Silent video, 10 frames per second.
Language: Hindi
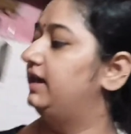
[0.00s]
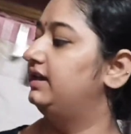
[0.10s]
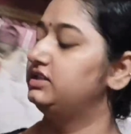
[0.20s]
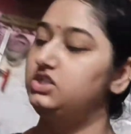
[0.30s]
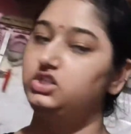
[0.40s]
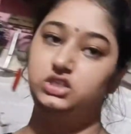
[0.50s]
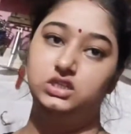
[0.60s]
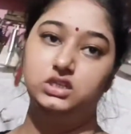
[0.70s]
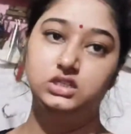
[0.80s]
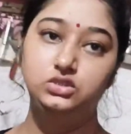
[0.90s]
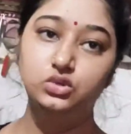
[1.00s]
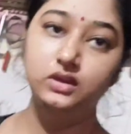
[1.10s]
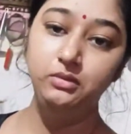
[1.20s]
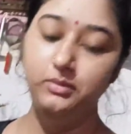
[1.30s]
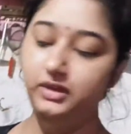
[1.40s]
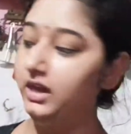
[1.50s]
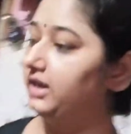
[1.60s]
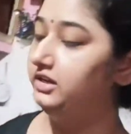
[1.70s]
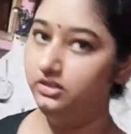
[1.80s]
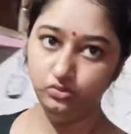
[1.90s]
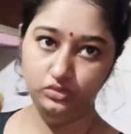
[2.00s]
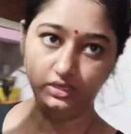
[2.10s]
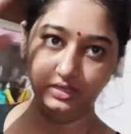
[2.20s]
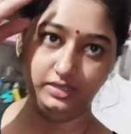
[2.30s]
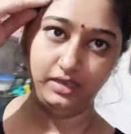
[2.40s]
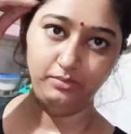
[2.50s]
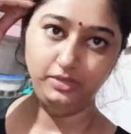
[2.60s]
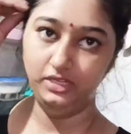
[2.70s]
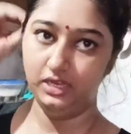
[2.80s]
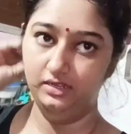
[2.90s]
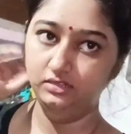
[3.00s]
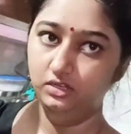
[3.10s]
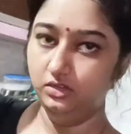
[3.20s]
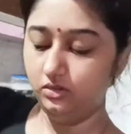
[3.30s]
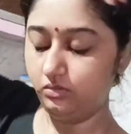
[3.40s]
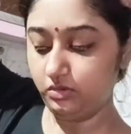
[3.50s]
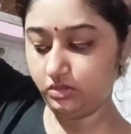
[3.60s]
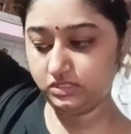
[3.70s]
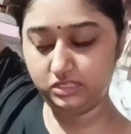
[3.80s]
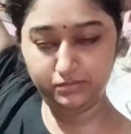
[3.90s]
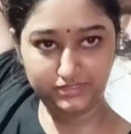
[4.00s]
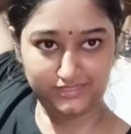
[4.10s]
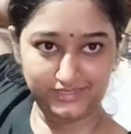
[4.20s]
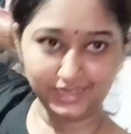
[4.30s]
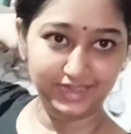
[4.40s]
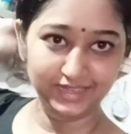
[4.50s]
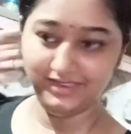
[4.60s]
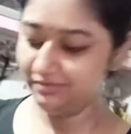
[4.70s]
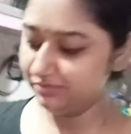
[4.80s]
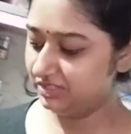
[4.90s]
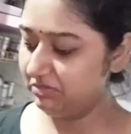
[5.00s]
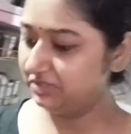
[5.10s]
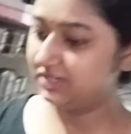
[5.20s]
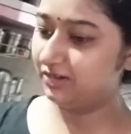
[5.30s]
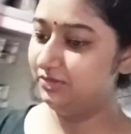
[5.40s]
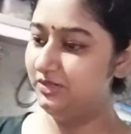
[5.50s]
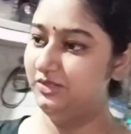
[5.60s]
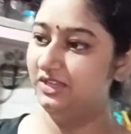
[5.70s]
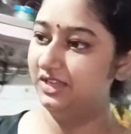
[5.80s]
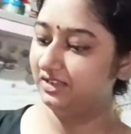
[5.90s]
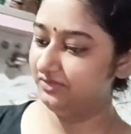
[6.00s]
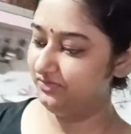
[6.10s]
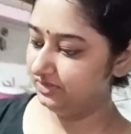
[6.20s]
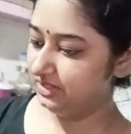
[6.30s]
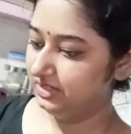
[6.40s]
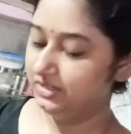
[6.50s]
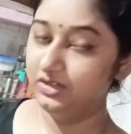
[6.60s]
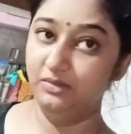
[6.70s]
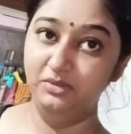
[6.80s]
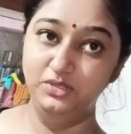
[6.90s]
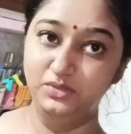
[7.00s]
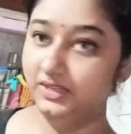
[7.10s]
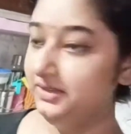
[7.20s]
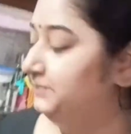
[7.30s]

आज जो है अभी मैं नहा ही नहीं हूँ देख रहे हैं आप मेरी हालत बहुत ज़्यादा पसीना आया है मुझे अभी मैं झाड़ू वाड़ू लगा कर अभी जो है